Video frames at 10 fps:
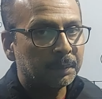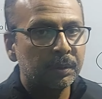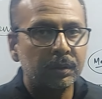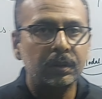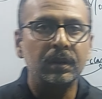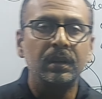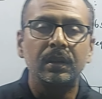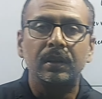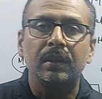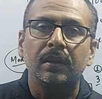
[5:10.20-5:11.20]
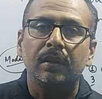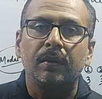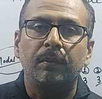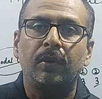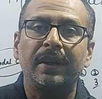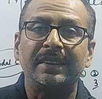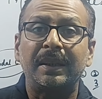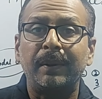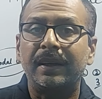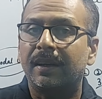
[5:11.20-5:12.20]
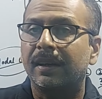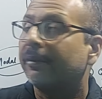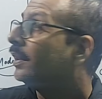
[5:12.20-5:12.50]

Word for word: आप लोगों को मॉड एस्टिमेट करना